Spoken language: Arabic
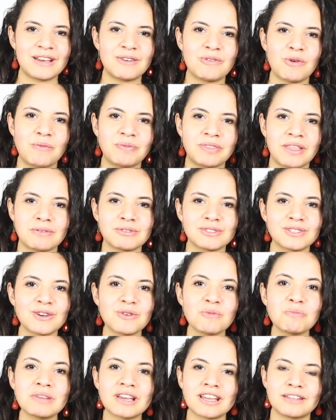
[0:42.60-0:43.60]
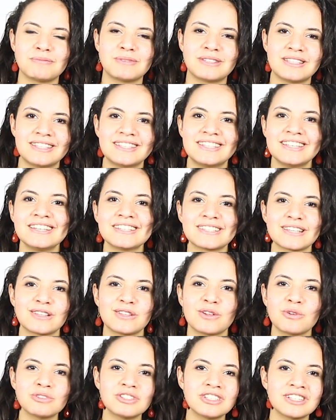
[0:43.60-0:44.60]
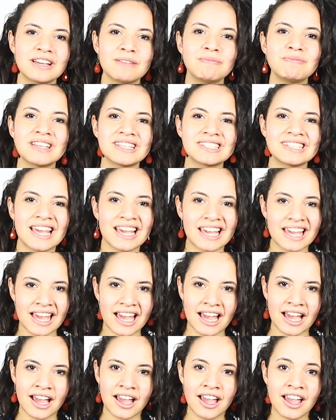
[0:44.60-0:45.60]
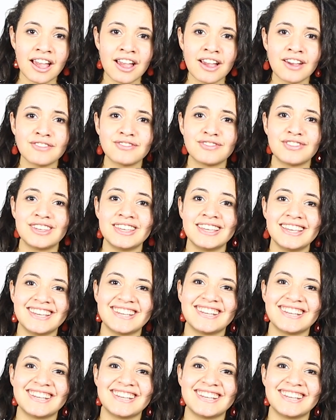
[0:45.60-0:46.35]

حلوه بتاع بس انا امي كانت بتديني سندوتش جبنه ساكع في